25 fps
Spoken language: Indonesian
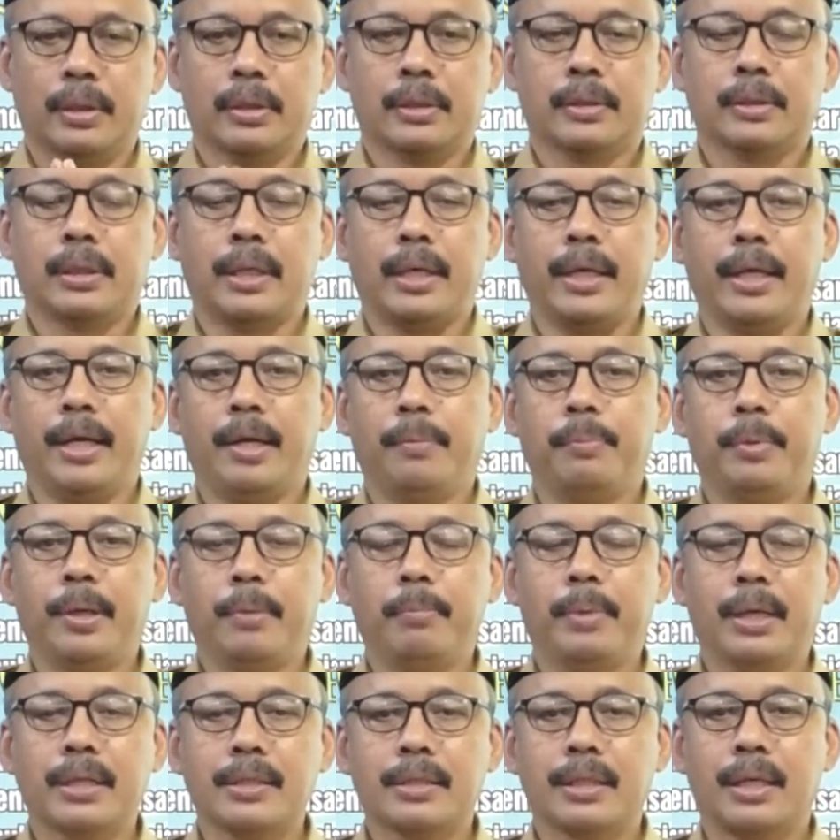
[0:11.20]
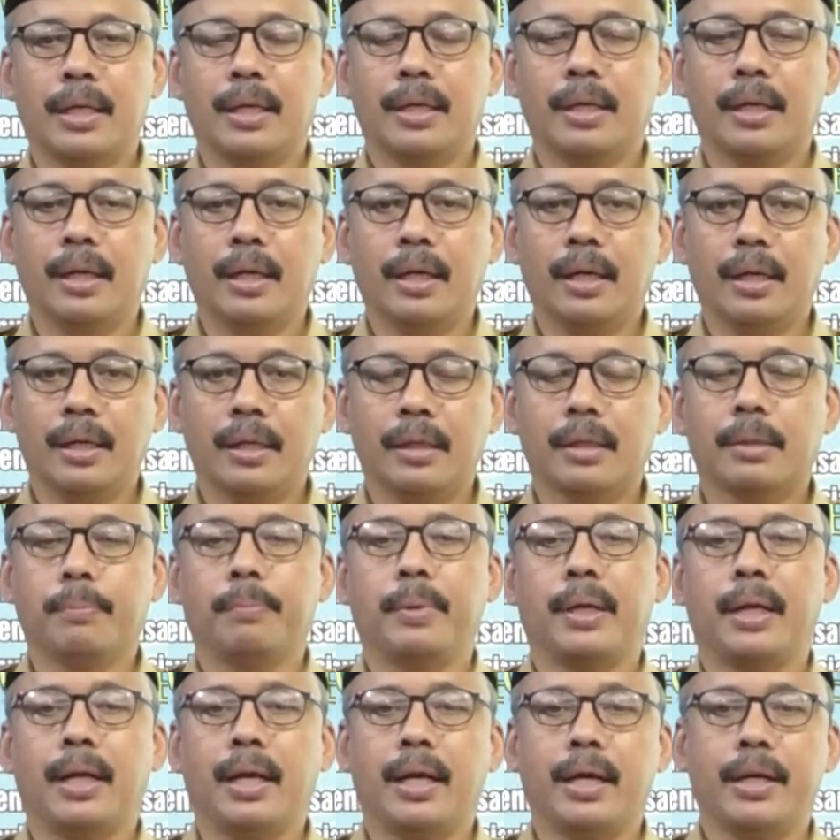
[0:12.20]
Saya Bambang Sahana,
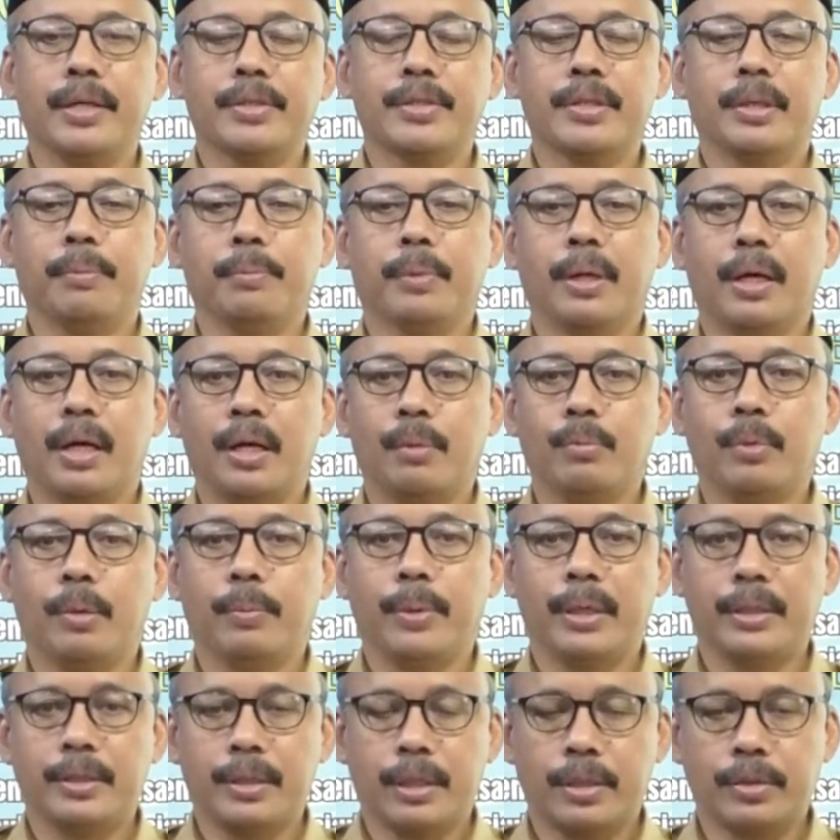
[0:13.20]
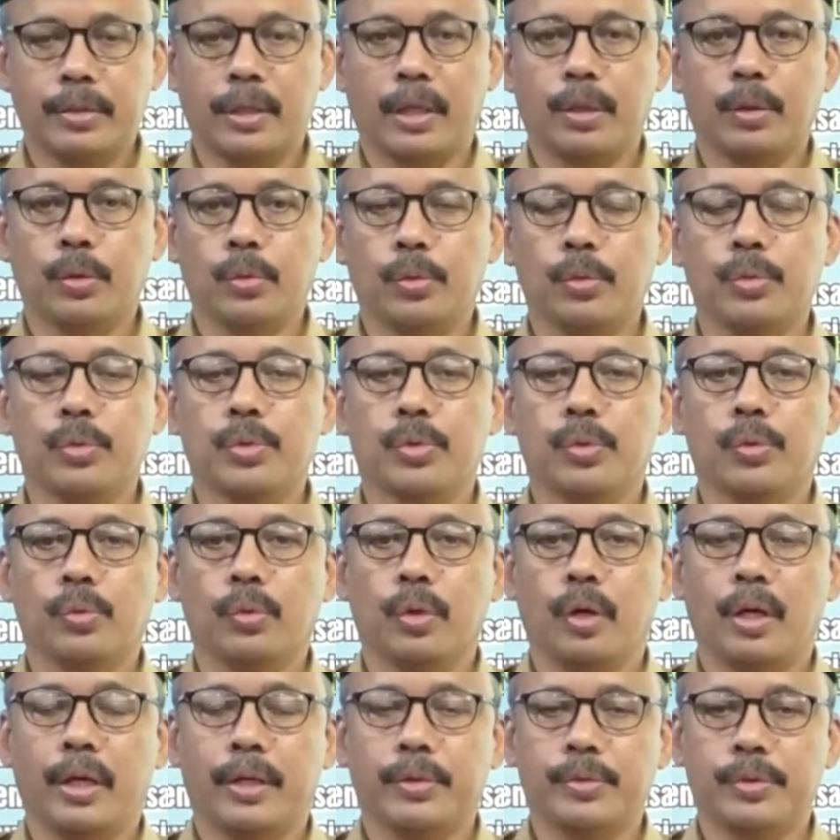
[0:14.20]
Kepala SMK Muhammadiyah 1
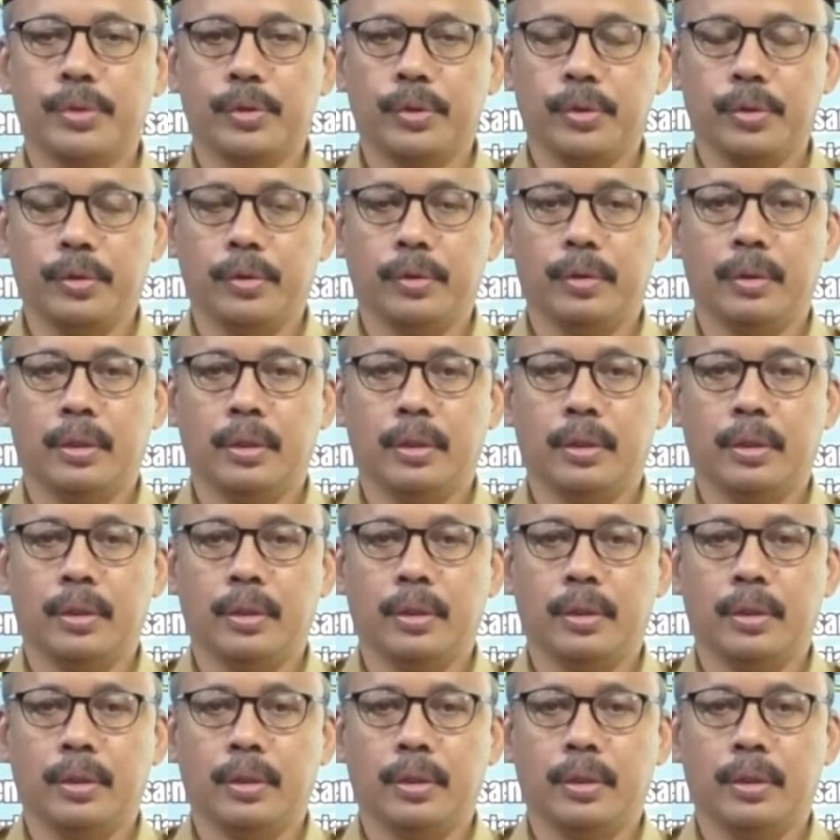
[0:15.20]
Sukoharjo.